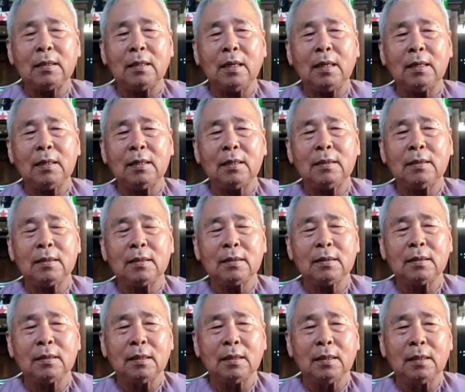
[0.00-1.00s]
nó
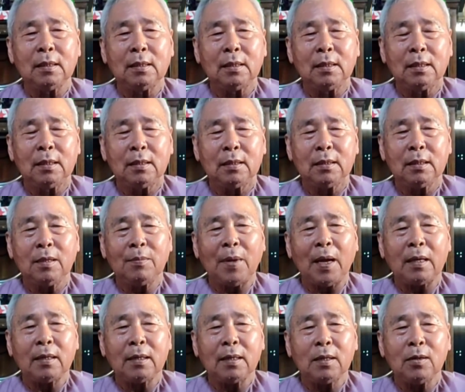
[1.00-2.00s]
đức
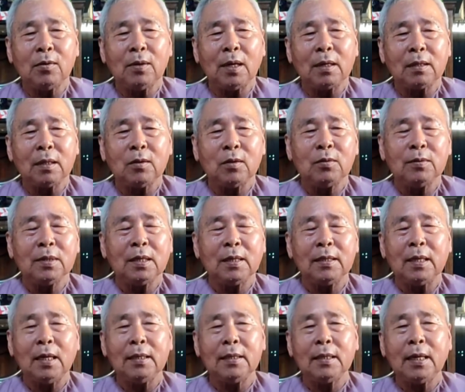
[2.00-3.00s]
phật cứu là cứu
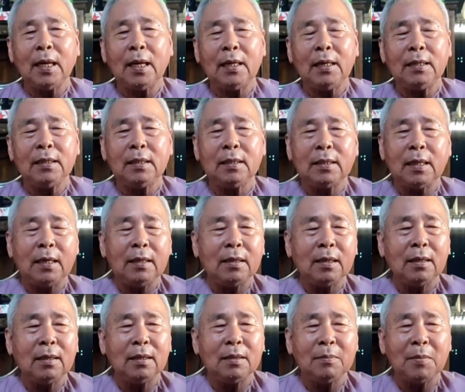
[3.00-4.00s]
những cái cái
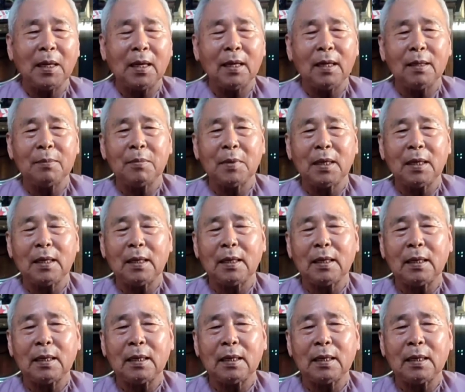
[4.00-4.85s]
người mà mà